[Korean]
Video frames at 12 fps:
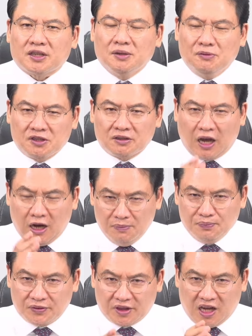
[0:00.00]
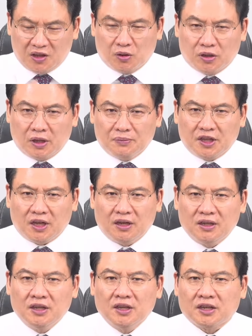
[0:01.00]
김문수 다음 대통령 됩니다.
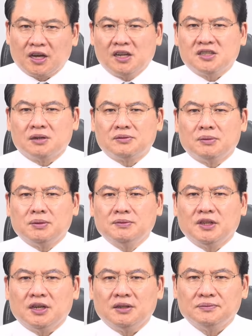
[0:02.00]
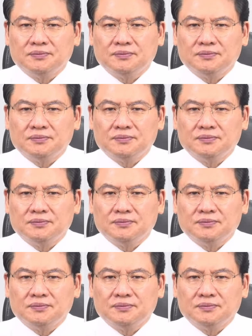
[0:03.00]
강수엽 TV입니다.